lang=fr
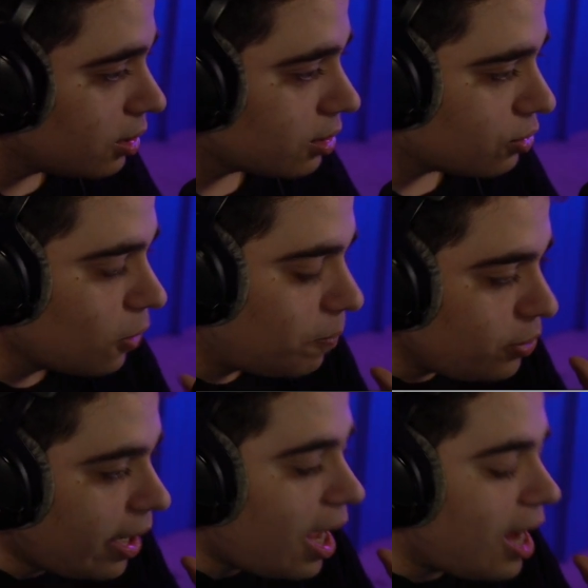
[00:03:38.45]
Depuis
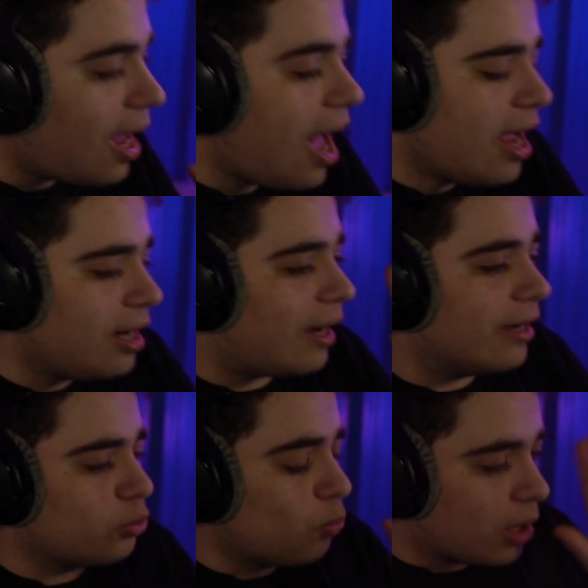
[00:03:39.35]
hella hella
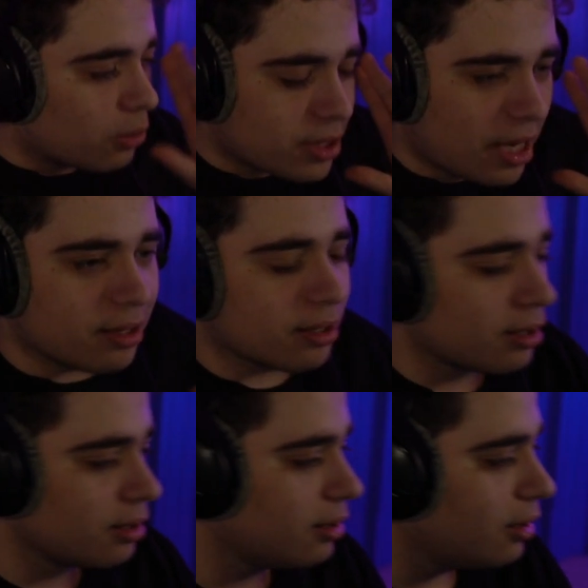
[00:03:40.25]
et tout à l'ancienne.
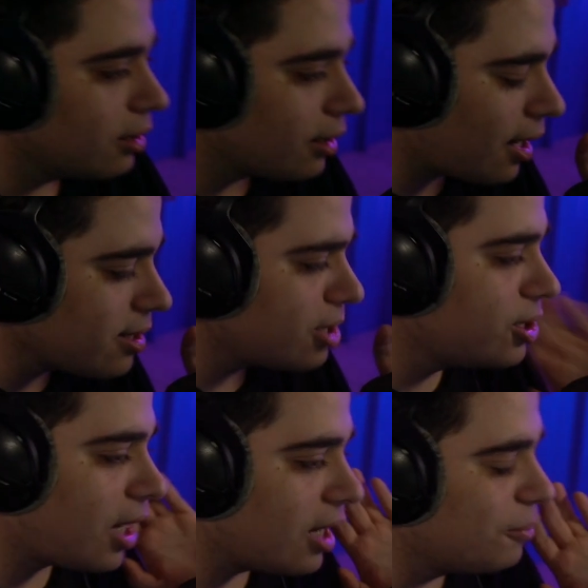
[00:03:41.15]
Rien à
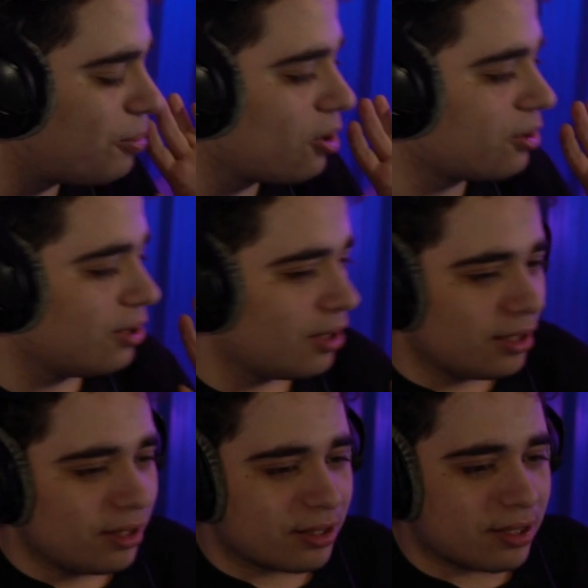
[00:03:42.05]
dire à l'époque.
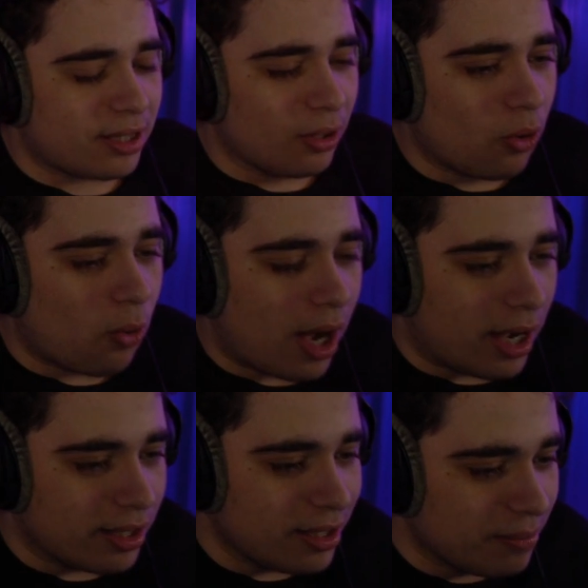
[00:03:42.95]
C'était le
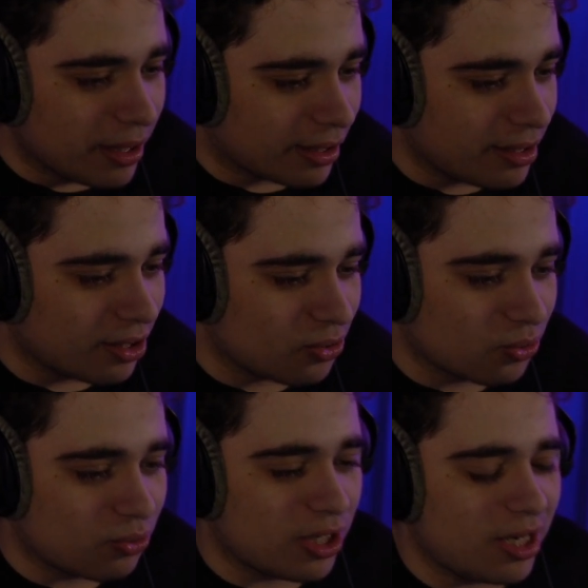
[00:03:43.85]
roi, il maîtrisait son
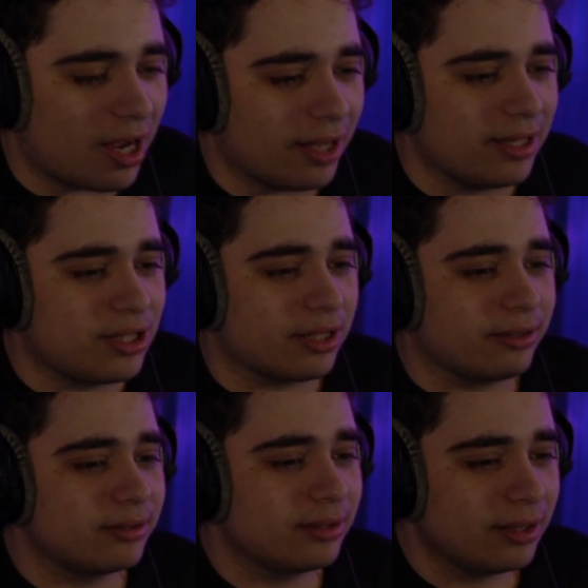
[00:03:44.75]
sujet, il a rien à dire.
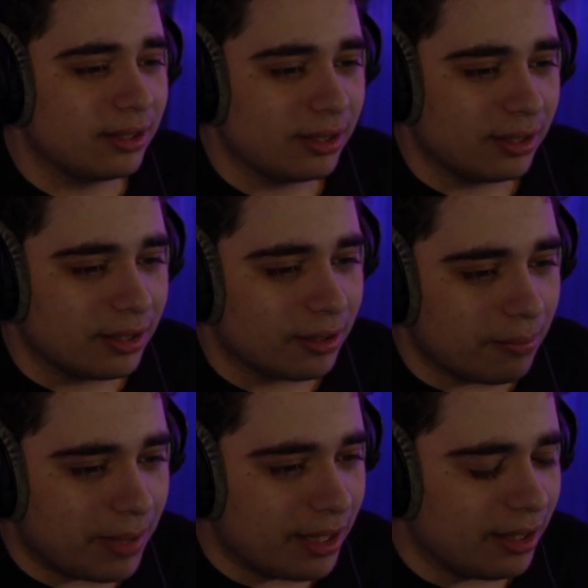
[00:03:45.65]

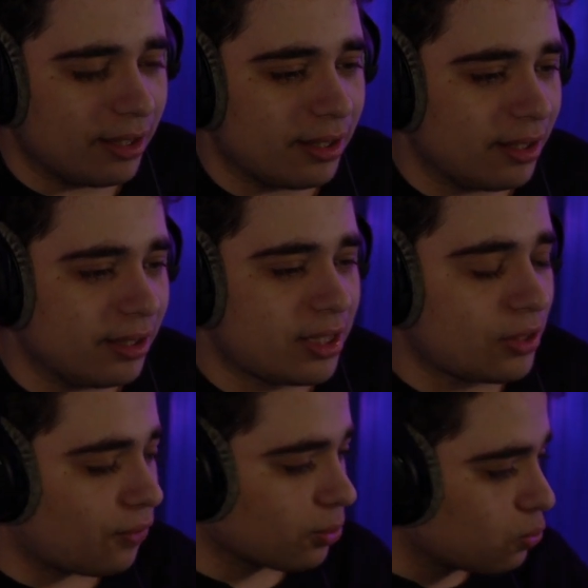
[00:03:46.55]
Mais ils
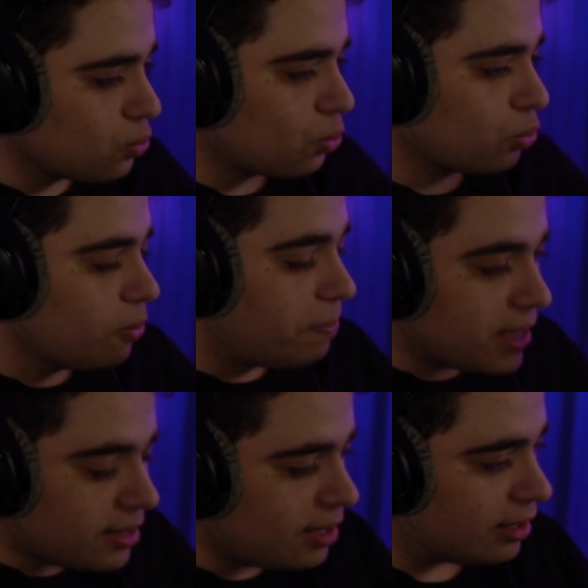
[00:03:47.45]
vend toujours de
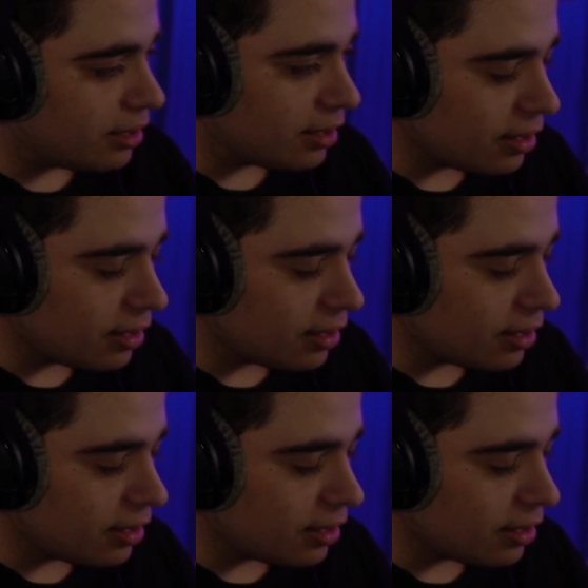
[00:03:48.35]
baiser.